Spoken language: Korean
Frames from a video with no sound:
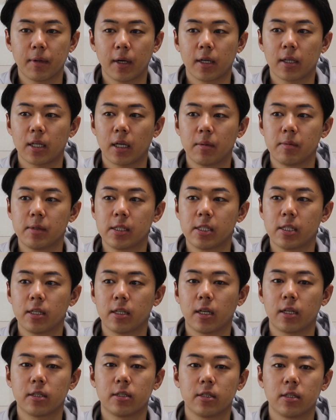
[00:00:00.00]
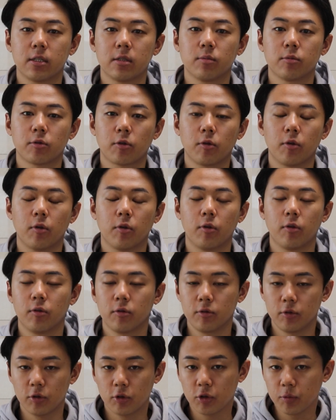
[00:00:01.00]
바이타민 C라는 이름으로
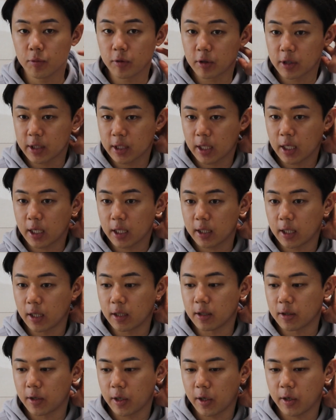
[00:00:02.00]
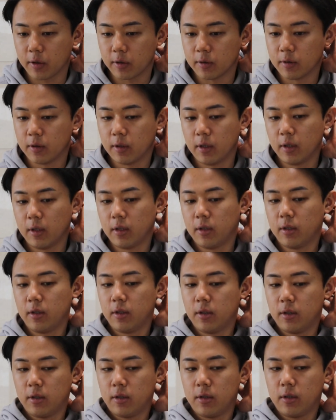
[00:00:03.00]
유튜브를 시작하게 됐는데요.
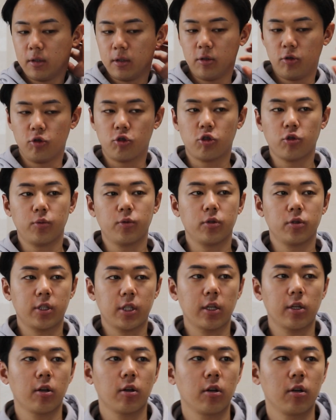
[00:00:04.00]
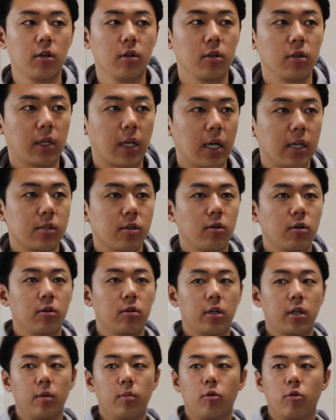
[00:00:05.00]
유튜브 채널
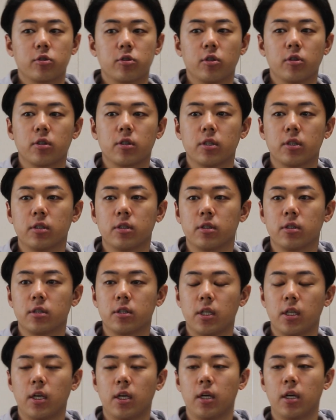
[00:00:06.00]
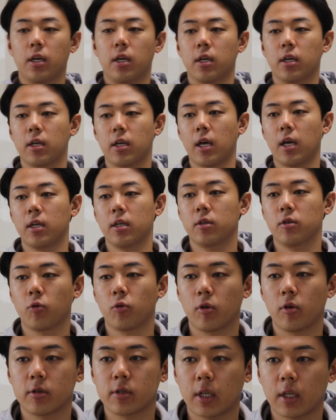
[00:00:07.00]
개설의 목적은 제 개인
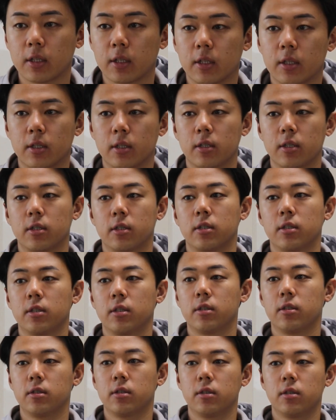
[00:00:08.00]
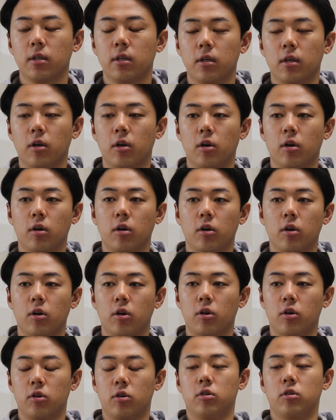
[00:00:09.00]
동영상들
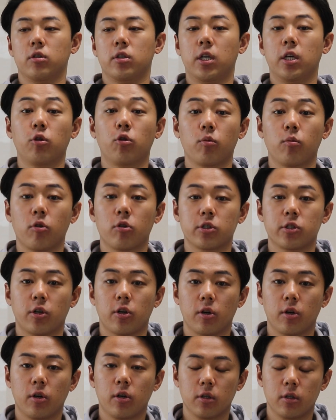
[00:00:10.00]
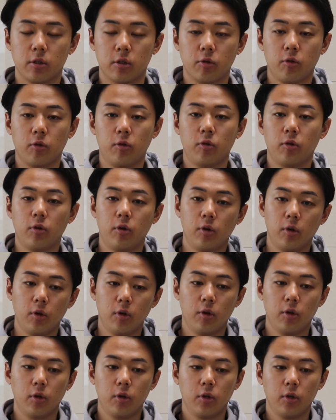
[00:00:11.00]
어, 기록 목적 그리고
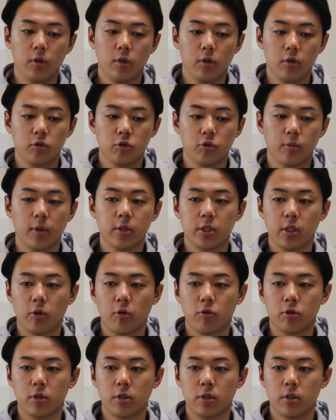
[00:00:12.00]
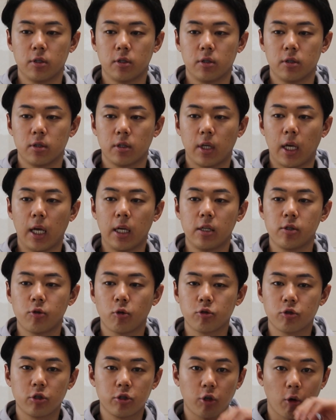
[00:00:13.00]
두 번째로는 개인
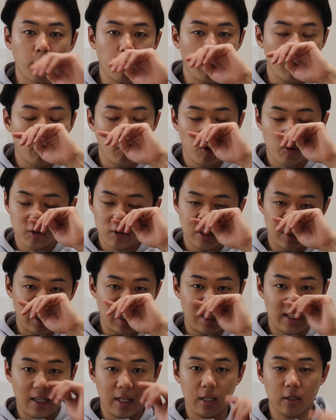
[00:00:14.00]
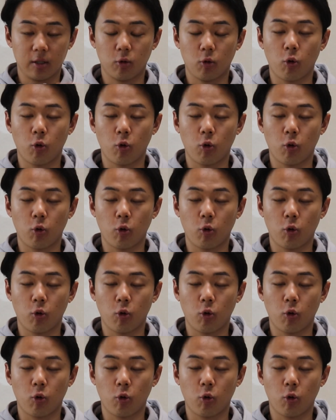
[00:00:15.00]
송출 정보들에 대한